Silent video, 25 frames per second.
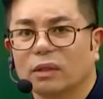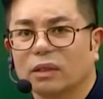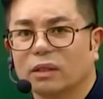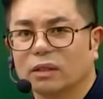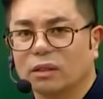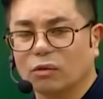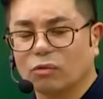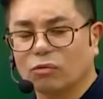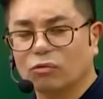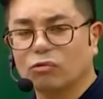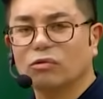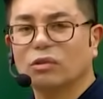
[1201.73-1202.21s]

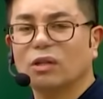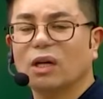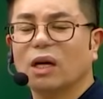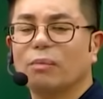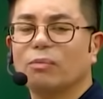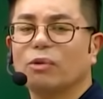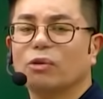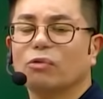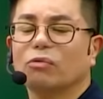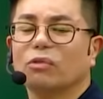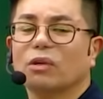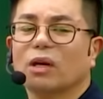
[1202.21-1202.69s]
그래서
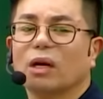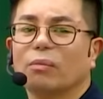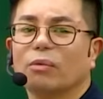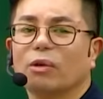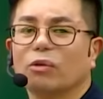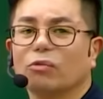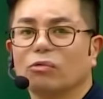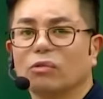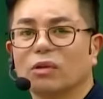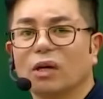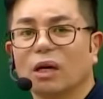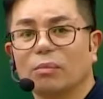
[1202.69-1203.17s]
운감이 운감이
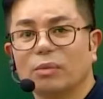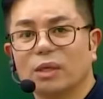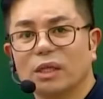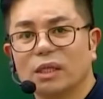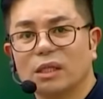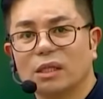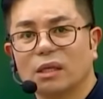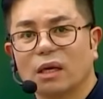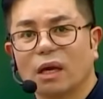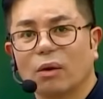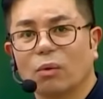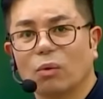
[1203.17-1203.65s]
운감이
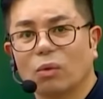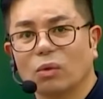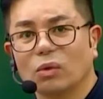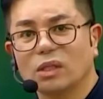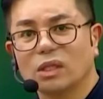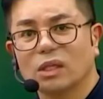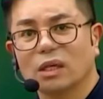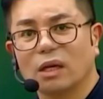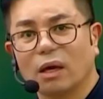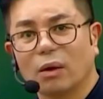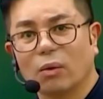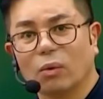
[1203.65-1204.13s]
시계공
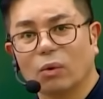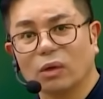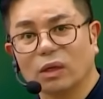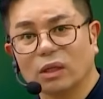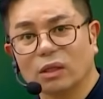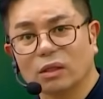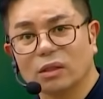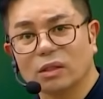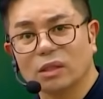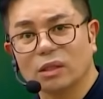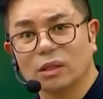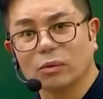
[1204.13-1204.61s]
시계공
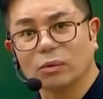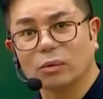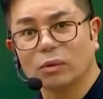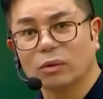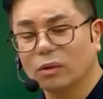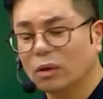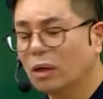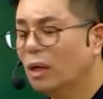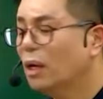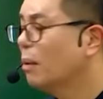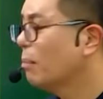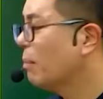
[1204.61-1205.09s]
이런
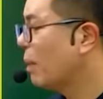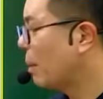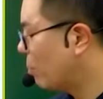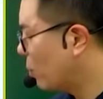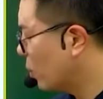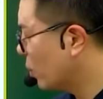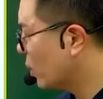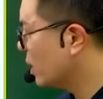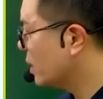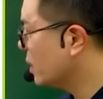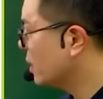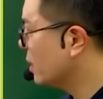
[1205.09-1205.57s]
식으로
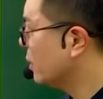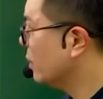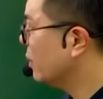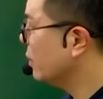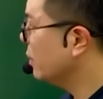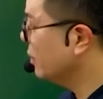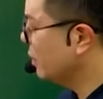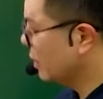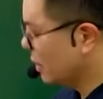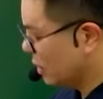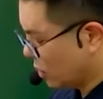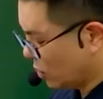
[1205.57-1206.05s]

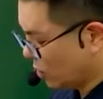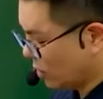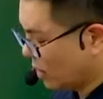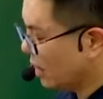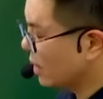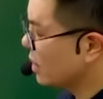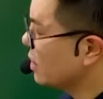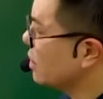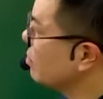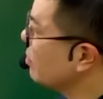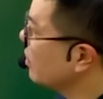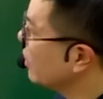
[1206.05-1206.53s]
반복해서
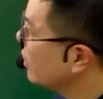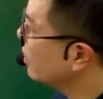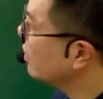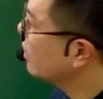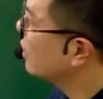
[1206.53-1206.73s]
정리하시면